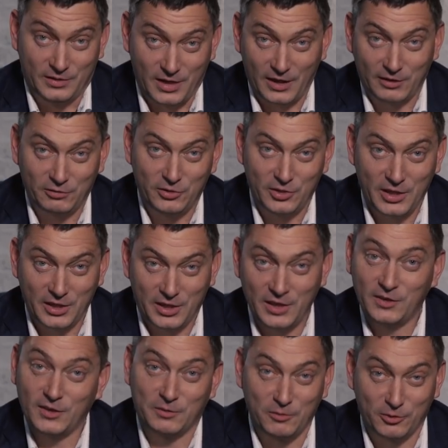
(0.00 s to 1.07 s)
Здравствуйте,
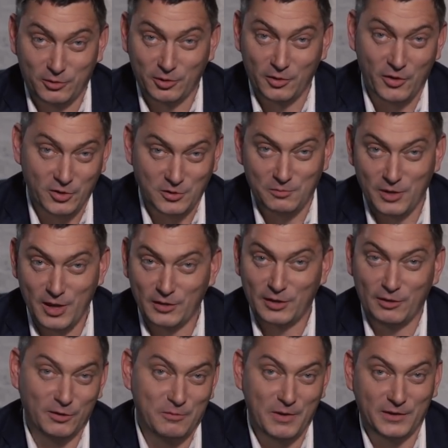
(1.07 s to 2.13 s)
Накентий Смоктунович, меня
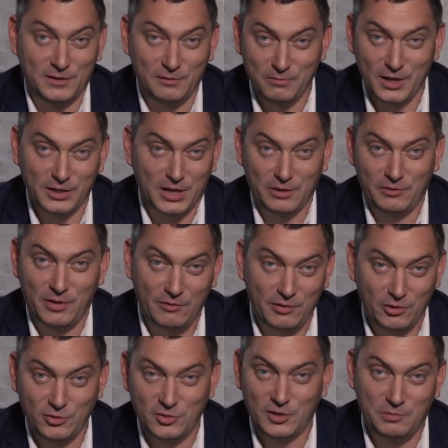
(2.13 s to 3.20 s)
зовут Максим Батарев, я
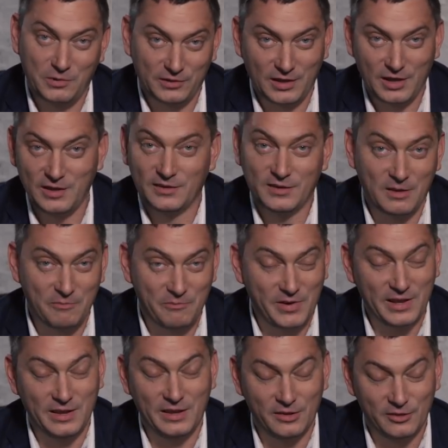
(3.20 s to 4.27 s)
ведущий специалист
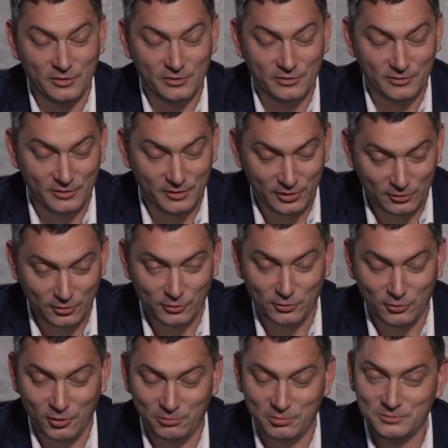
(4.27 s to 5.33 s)
компании. И тут
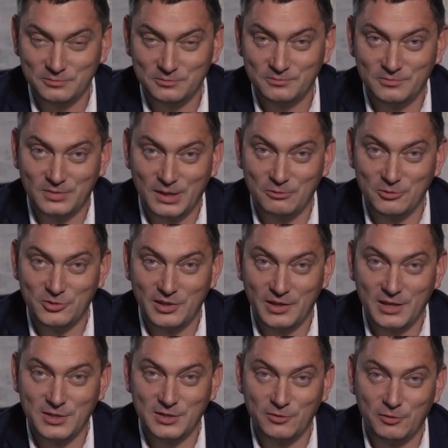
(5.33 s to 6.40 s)
стоп, потому что я
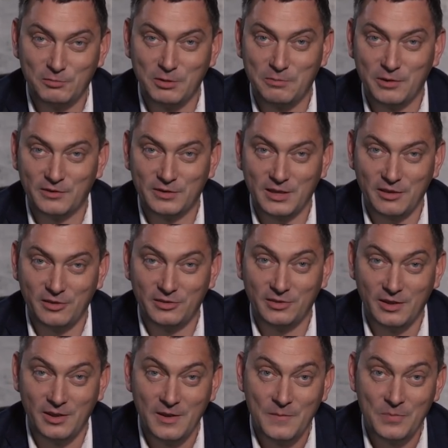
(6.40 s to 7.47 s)
даже не успел
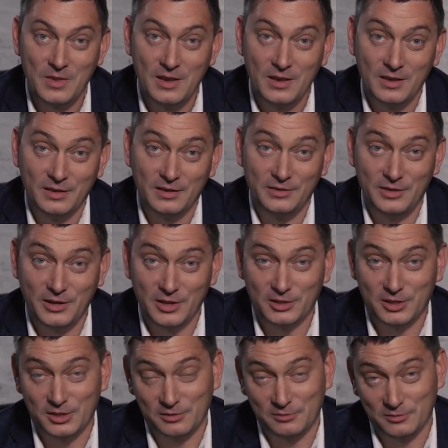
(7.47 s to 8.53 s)
представиться.
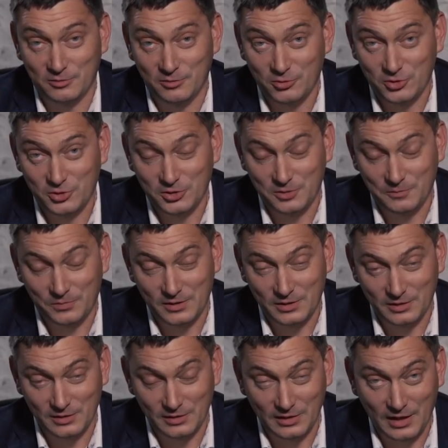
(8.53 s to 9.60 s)
Директор очень
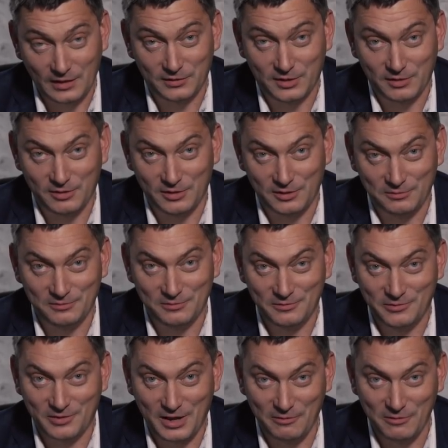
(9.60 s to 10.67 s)
э, ласково,
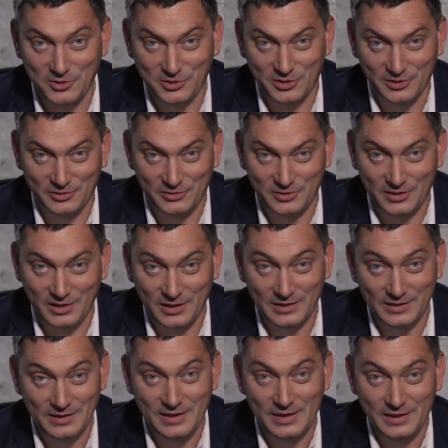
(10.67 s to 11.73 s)
в кавычках,
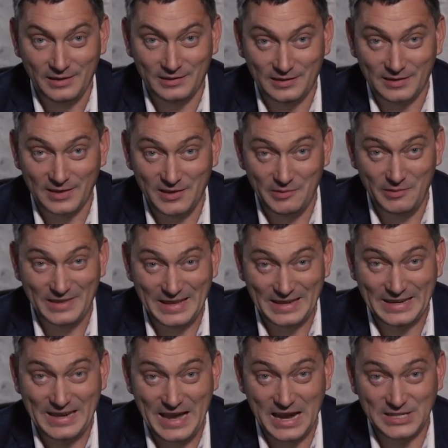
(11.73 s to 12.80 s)
встал со словами «Да
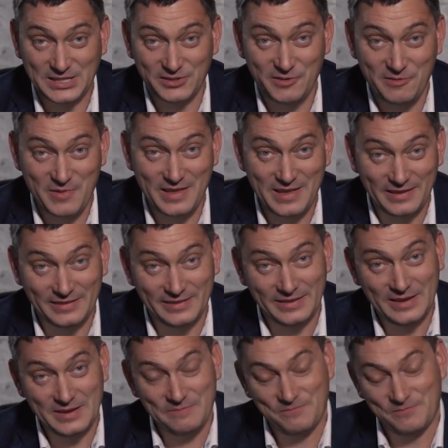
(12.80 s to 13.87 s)
как же вы меня
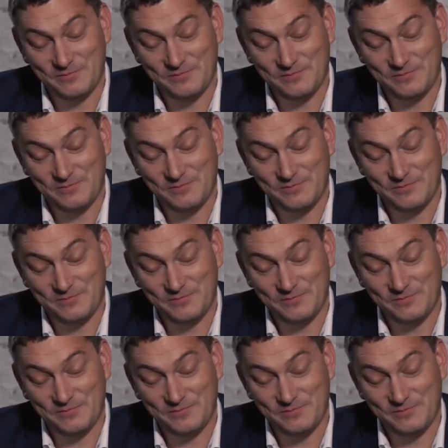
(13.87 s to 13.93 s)
за...»